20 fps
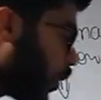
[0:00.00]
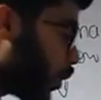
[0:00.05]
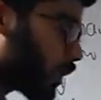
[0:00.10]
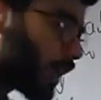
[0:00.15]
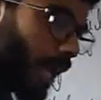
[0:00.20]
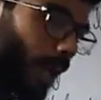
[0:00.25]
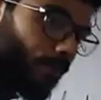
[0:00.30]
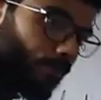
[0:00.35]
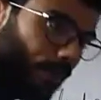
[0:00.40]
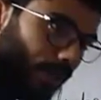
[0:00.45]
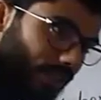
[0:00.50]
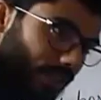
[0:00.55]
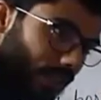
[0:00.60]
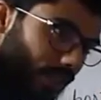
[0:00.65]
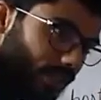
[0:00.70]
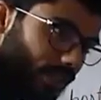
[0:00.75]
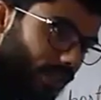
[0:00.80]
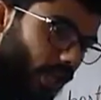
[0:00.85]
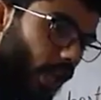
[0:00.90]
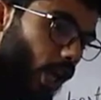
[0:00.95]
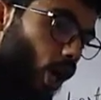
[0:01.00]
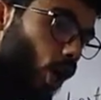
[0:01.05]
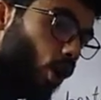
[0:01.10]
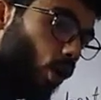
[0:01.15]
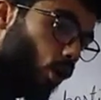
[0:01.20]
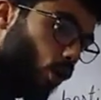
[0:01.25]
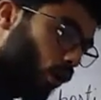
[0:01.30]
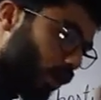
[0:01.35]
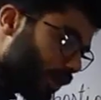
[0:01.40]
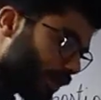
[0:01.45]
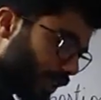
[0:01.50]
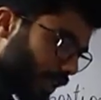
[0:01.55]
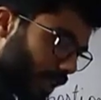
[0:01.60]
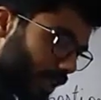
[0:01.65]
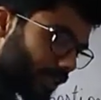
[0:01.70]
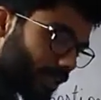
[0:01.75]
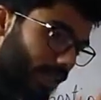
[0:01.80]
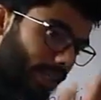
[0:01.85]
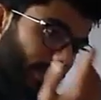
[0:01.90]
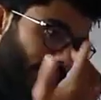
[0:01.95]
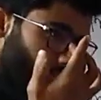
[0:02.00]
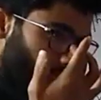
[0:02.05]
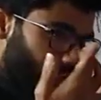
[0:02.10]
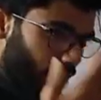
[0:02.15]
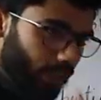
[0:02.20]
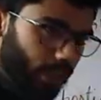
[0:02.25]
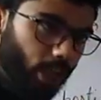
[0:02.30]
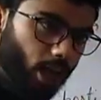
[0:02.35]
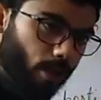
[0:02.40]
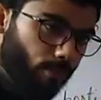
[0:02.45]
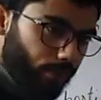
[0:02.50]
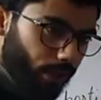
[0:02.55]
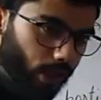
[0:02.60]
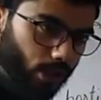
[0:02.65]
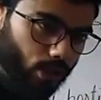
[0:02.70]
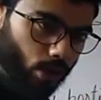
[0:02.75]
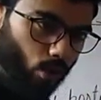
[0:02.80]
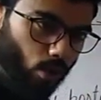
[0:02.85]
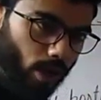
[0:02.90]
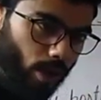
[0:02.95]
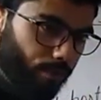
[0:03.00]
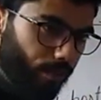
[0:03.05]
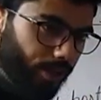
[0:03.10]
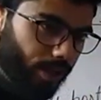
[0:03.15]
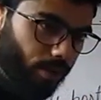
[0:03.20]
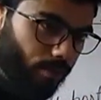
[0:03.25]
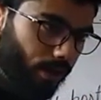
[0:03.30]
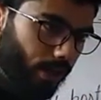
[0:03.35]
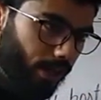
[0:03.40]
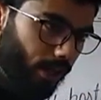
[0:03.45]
होता है मसल से और स्किन से जैसा कि आप देखते हो एपिडर्मल